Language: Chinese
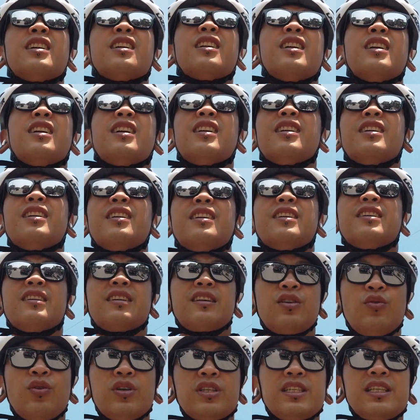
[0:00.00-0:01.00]
呃，
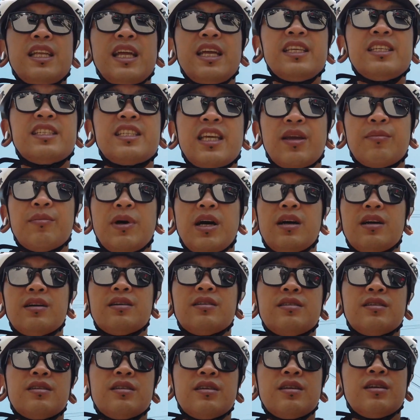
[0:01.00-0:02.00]
因为现在疫情嘛，
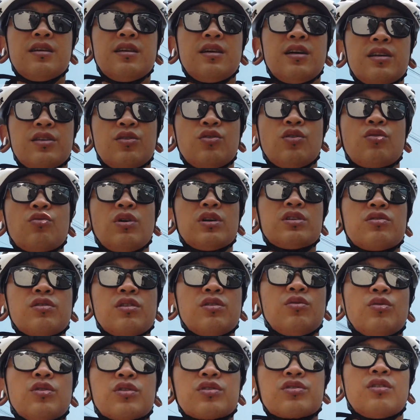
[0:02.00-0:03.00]
很多观众
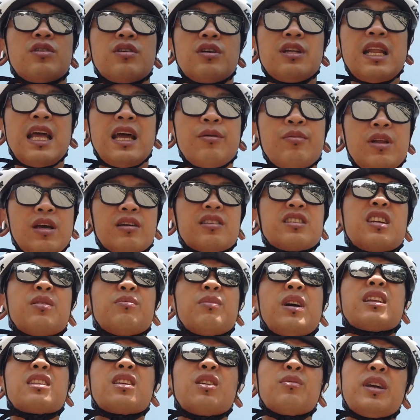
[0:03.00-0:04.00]
跟我说来不了清
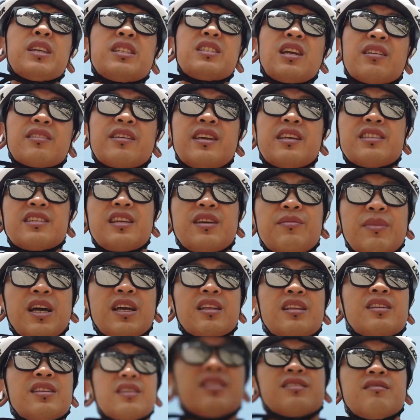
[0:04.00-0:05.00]
迈，特别想念清迈
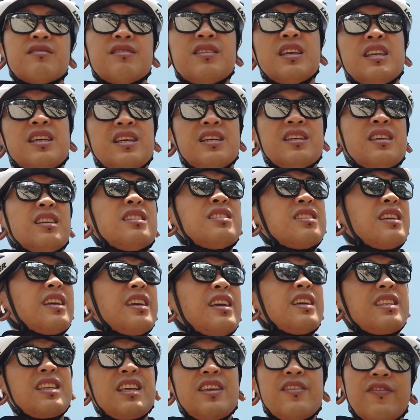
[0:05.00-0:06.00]
的一
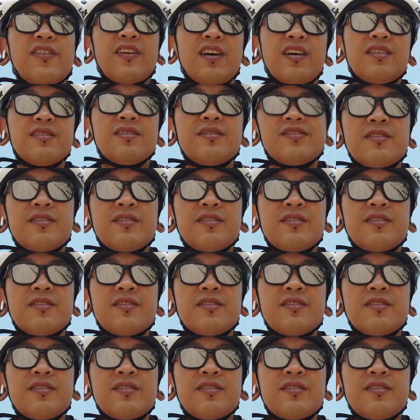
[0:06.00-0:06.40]
些地方。